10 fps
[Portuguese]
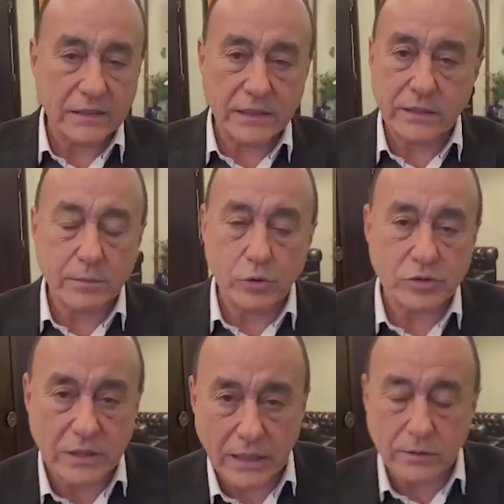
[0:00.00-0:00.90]
tem
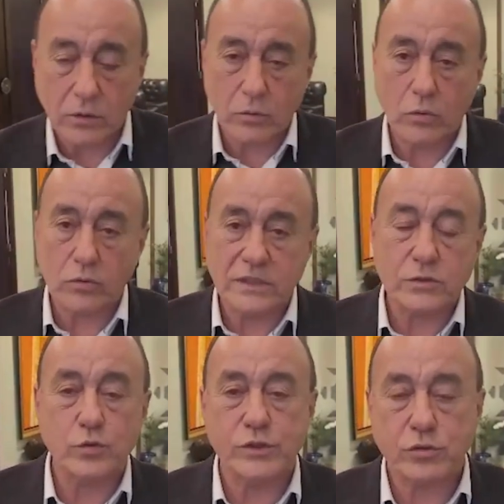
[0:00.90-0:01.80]
demonstrado ao longo
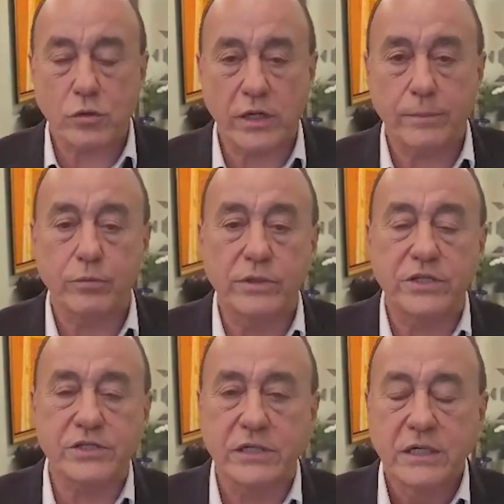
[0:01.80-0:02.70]
da sua história
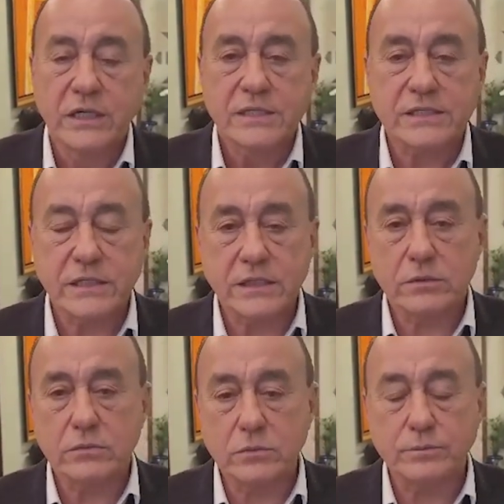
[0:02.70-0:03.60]
política
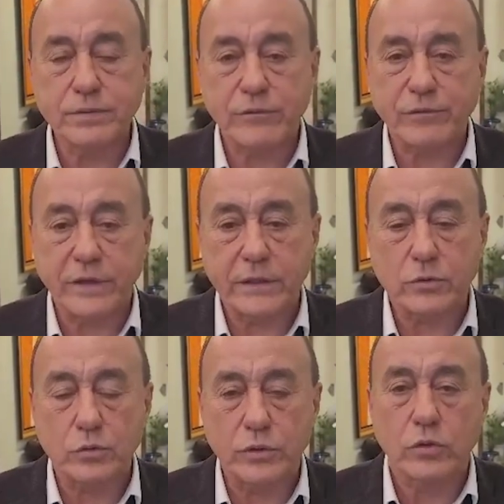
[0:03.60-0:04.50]
ser um
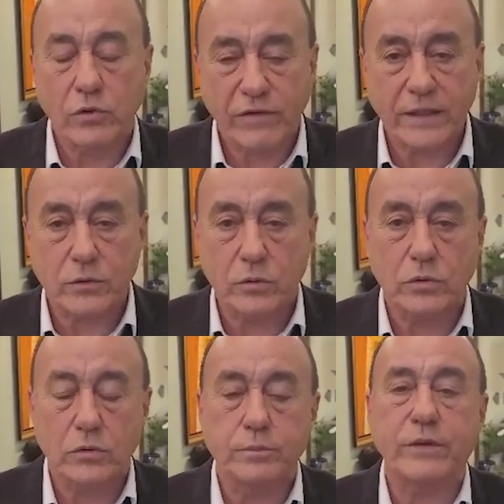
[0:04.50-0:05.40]
prefeito
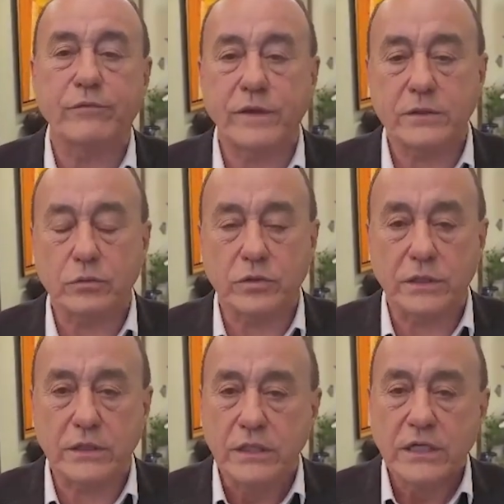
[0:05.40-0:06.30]
inovador, um prefeito
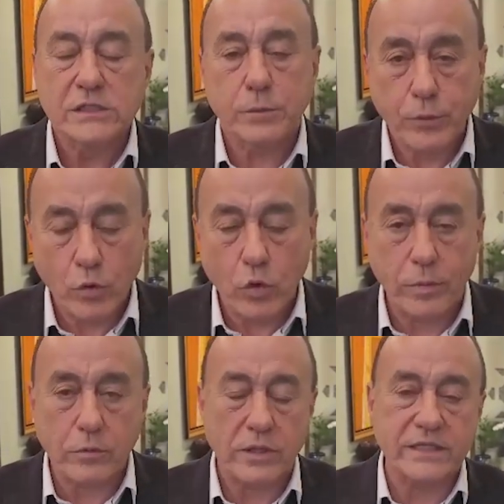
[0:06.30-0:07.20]
que se preocupa com a